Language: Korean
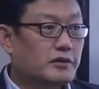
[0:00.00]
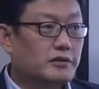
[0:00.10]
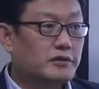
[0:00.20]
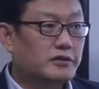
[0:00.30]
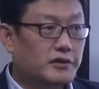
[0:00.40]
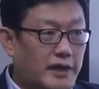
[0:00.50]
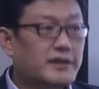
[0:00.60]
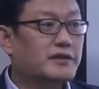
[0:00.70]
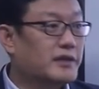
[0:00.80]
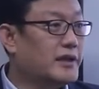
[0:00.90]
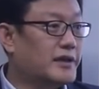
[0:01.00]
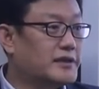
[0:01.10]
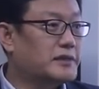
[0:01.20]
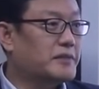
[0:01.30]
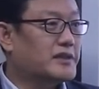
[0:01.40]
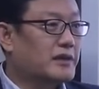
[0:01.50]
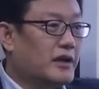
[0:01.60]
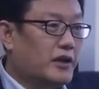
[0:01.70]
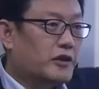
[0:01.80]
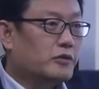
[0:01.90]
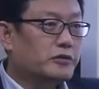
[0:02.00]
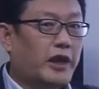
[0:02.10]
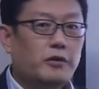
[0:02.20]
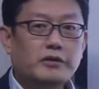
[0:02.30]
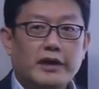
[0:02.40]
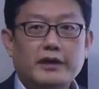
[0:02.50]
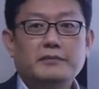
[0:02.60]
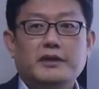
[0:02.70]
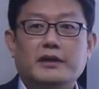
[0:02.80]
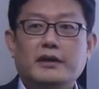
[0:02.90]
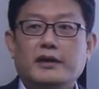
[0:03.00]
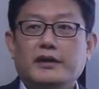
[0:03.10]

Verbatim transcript: 그 학자들이 얘기했습니다. 그래서 결국 내용은 하나입니다.